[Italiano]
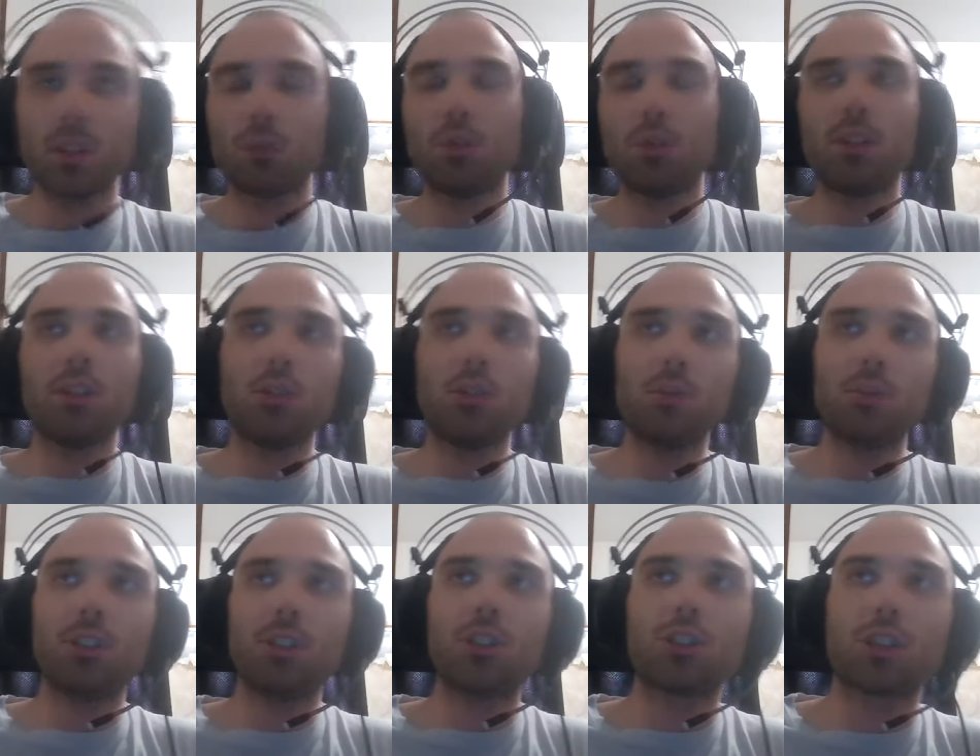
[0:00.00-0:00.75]
Quindi
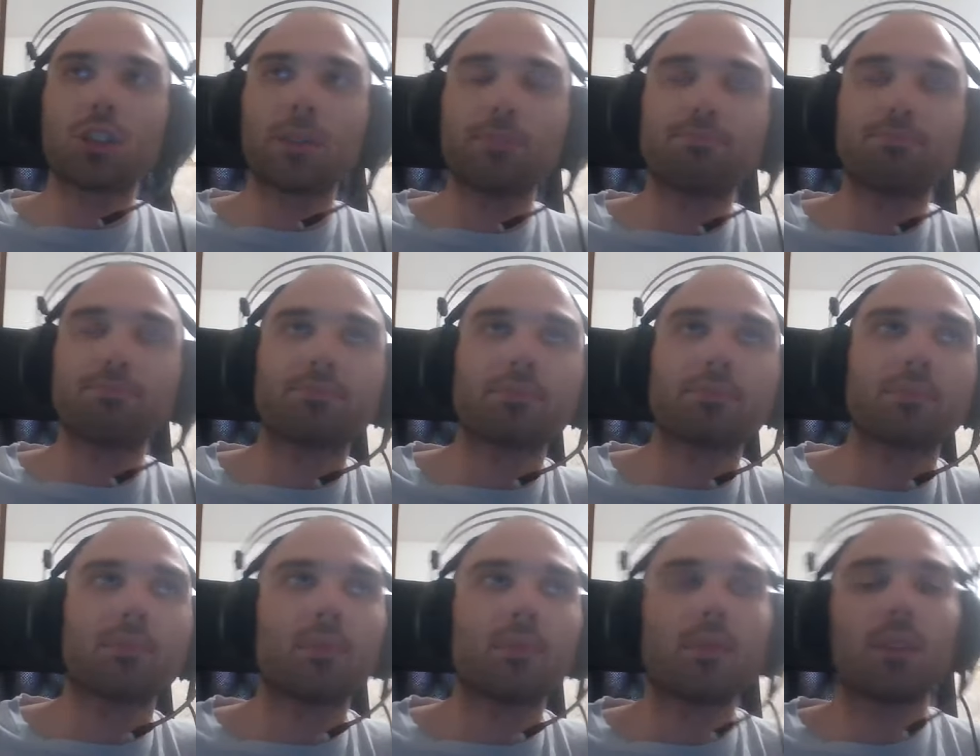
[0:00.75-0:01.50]
Hume dice,
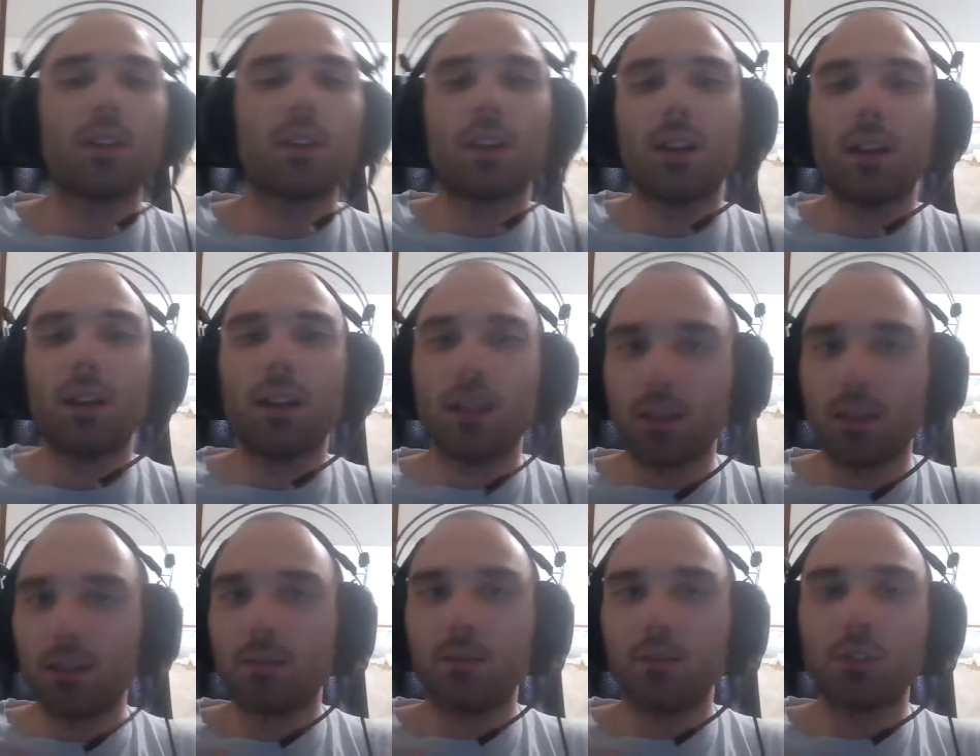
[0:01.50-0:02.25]

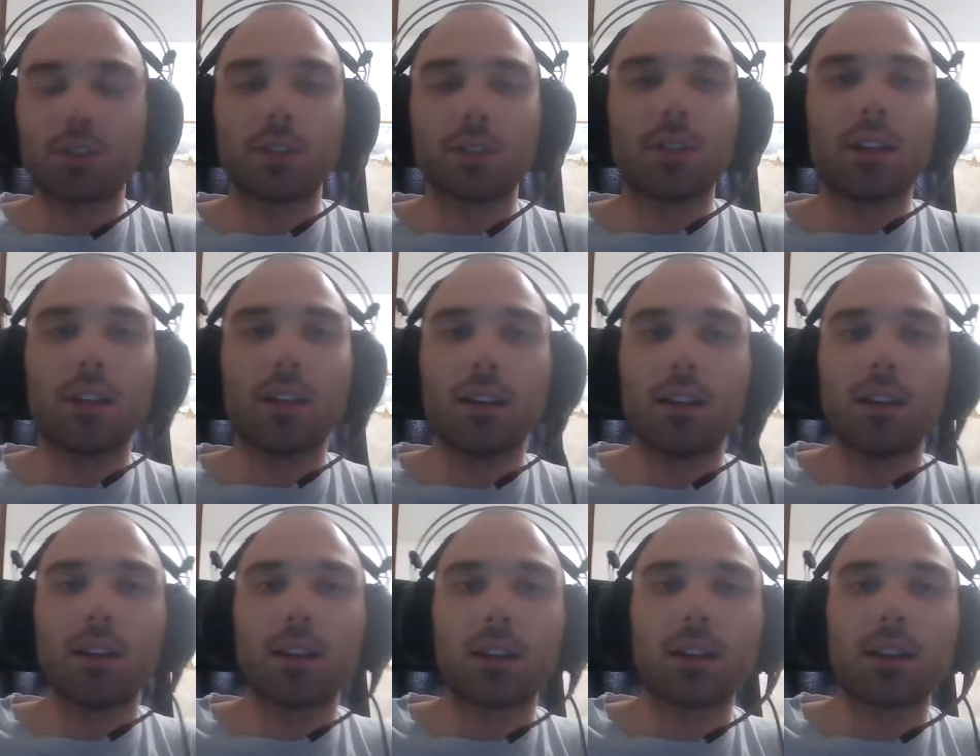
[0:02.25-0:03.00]
dice,
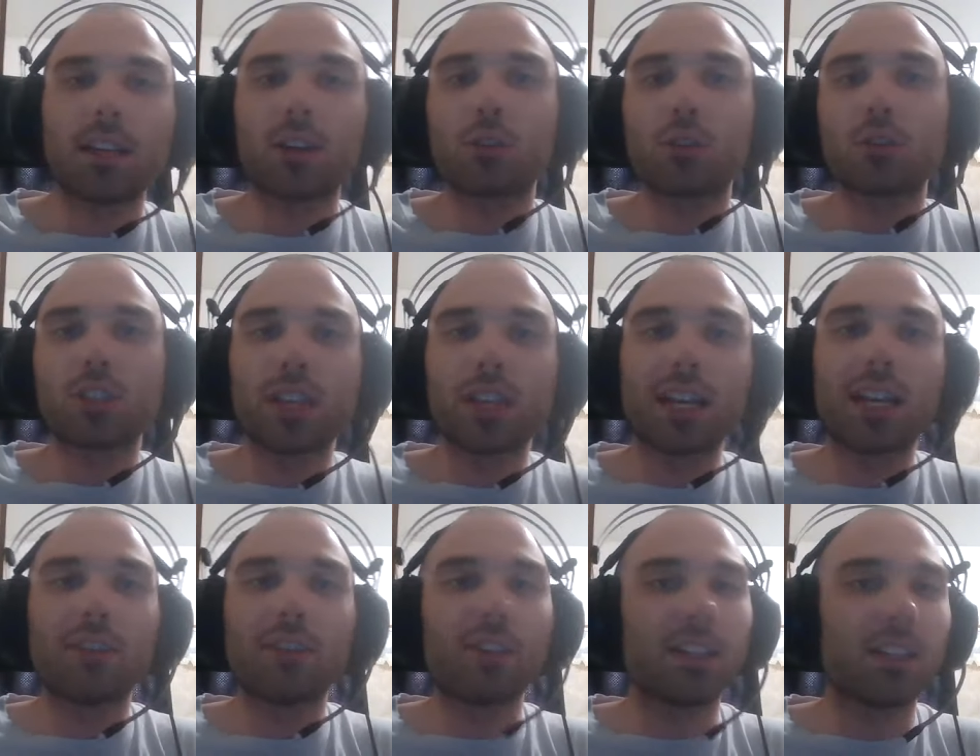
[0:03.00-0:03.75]
che
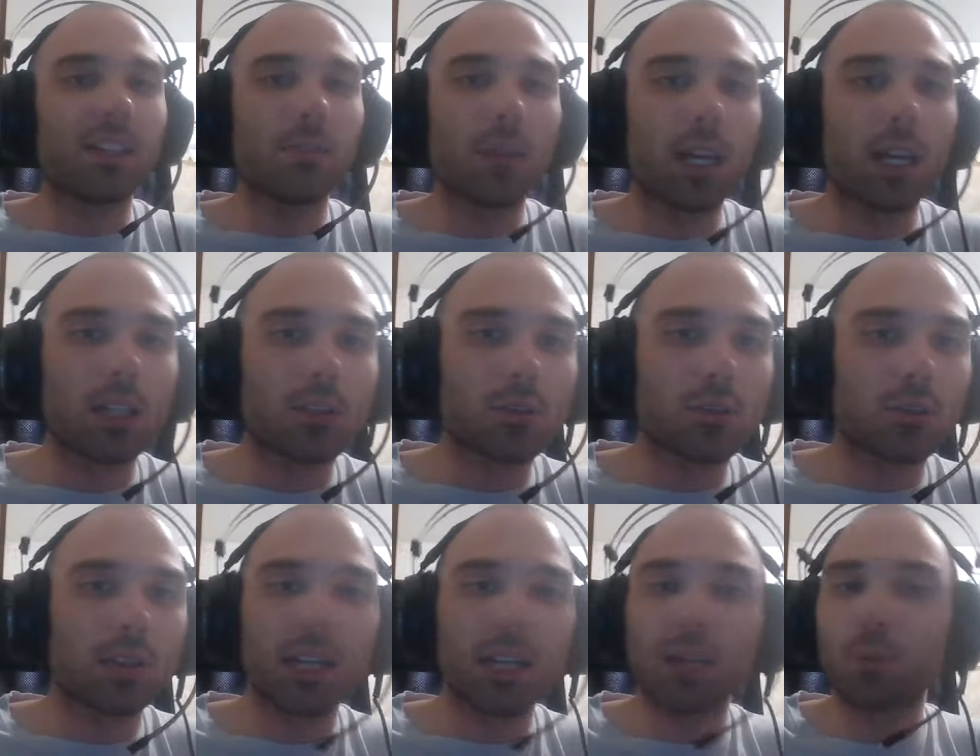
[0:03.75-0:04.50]
cos'è la via di
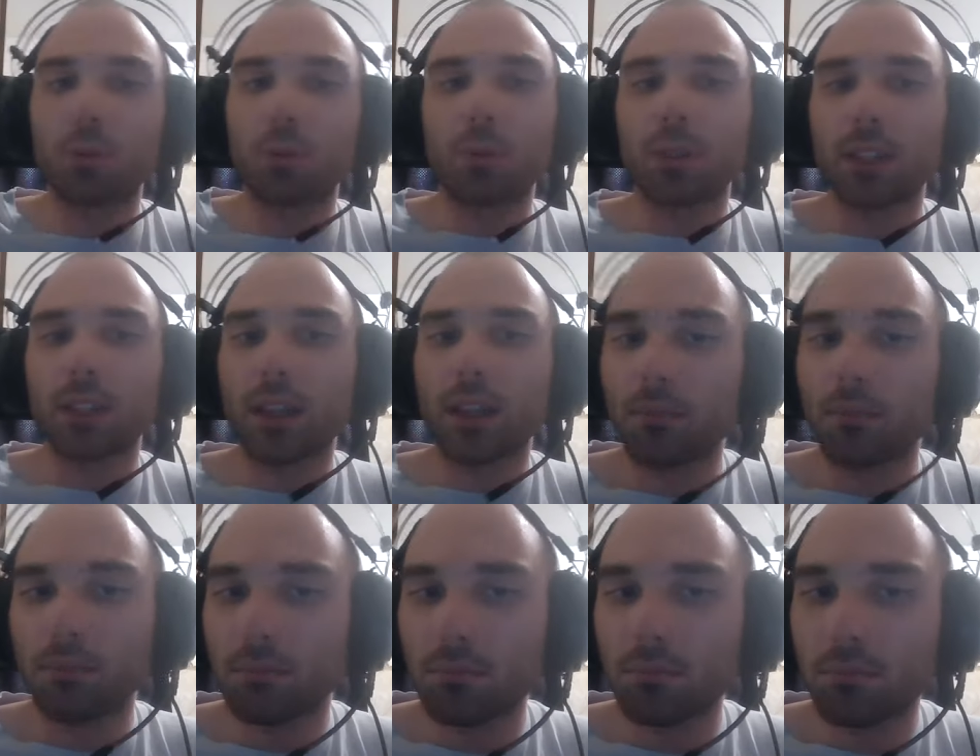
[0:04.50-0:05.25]
mezzo? È la
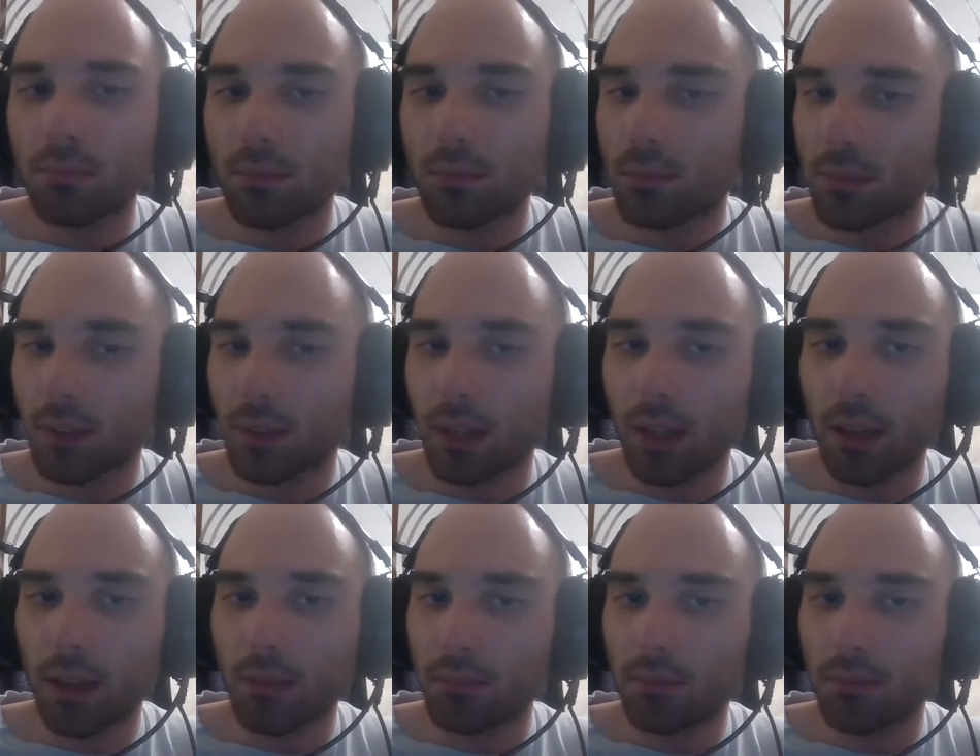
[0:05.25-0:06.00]
proprietà,
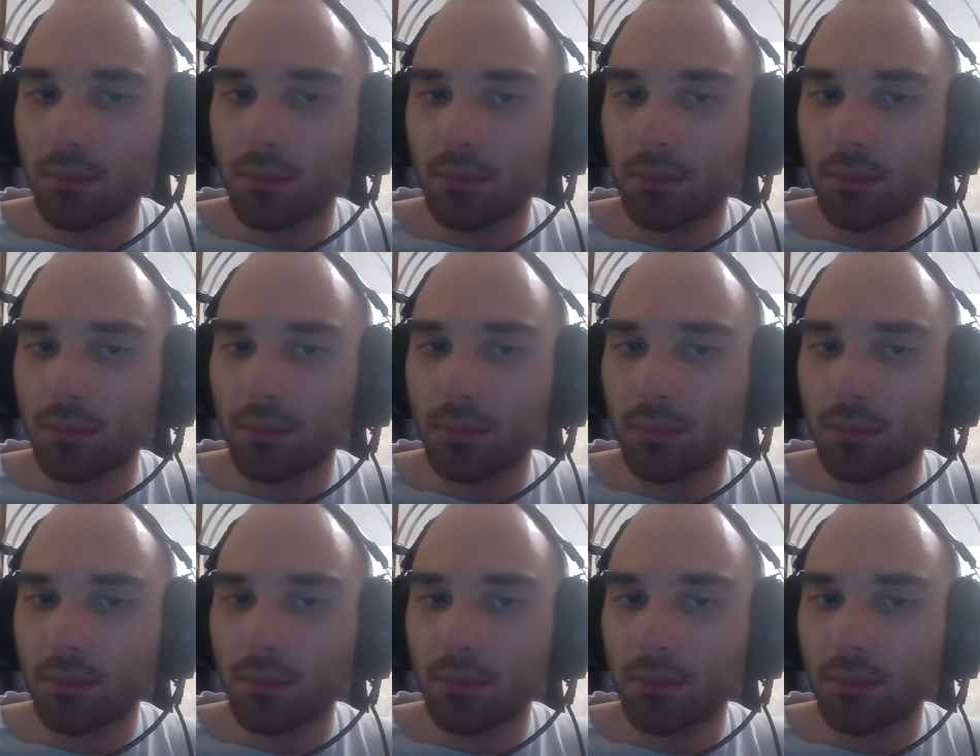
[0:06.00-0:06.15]
ok?